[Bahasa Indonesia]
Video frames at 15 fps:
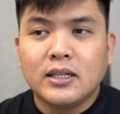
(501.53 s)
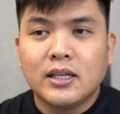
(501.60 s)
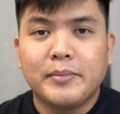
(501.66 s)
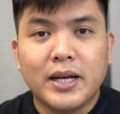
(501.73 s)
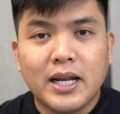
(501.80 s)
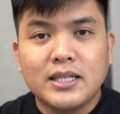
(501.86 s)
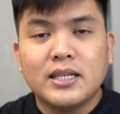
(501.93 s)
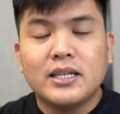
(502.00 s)

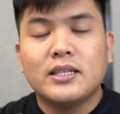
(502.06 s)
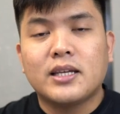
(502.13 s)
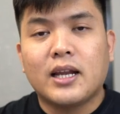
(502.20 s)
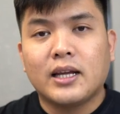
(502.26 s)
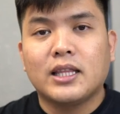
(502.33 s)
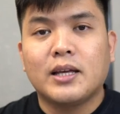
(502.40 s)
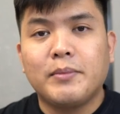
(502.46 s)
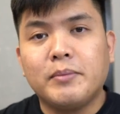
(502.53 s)
gimana sih
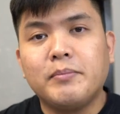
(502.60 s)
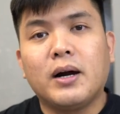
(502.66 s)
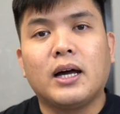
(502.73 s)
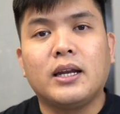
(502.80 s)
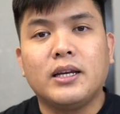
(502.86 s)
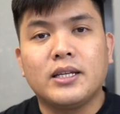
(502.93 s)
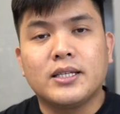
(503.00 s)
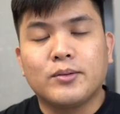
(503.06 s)
cara kita
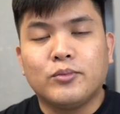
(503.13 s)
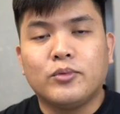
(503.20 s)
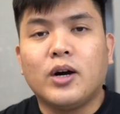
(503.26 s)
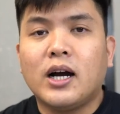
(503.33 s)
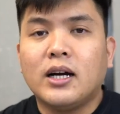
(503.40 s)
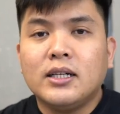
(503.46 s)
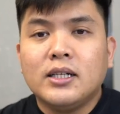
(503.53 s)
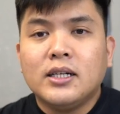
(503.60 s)
mengembangkan ini
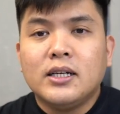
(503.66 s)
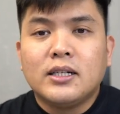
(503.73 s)
semua.